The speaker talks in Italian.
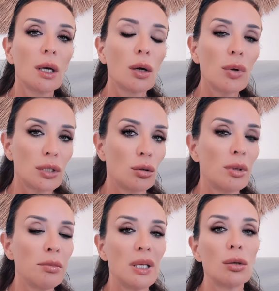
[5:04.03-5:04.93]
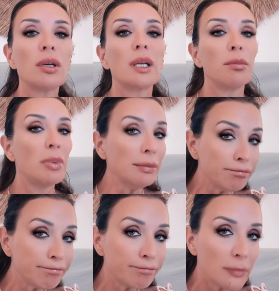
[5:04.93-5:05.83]
Questo bambino
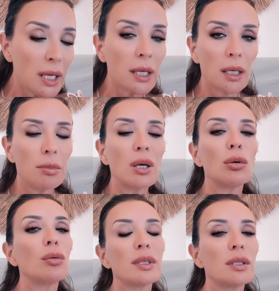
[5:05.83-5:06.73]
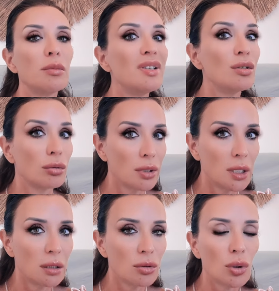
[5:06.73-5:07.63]
crebbe e crebbe con questi
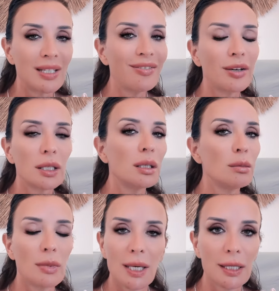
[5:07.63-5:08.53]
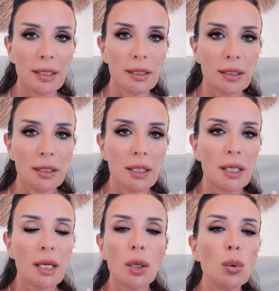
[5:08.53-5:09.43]
bisogni, cioè di fare del male
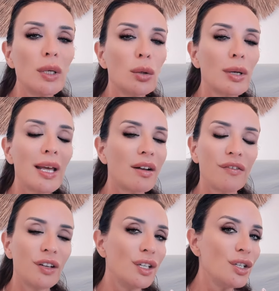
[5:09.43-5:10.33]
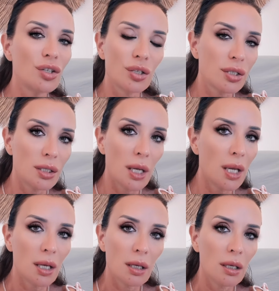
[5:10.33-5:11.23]
lui non era felice
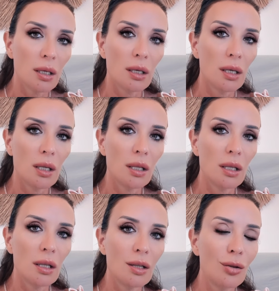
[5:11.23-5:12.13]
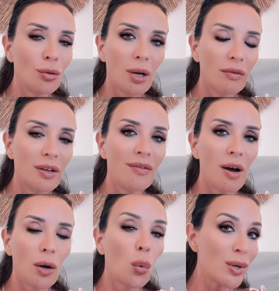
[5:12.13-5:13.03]
se non
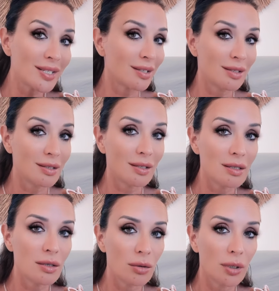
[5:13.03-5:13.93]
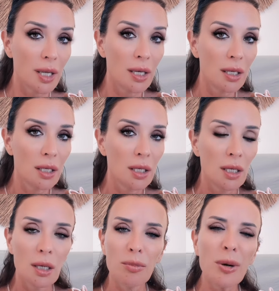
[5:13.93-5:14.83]
aveva questa sensazione.
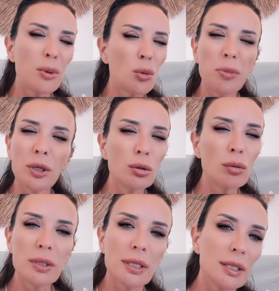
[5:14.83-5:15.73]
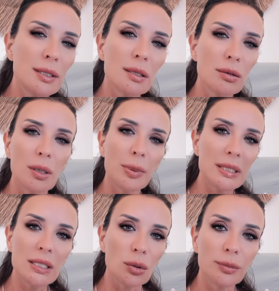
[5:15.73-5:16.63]
Poi per un periodo questa sensazione
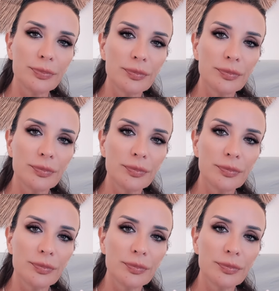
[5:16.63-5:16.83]
passò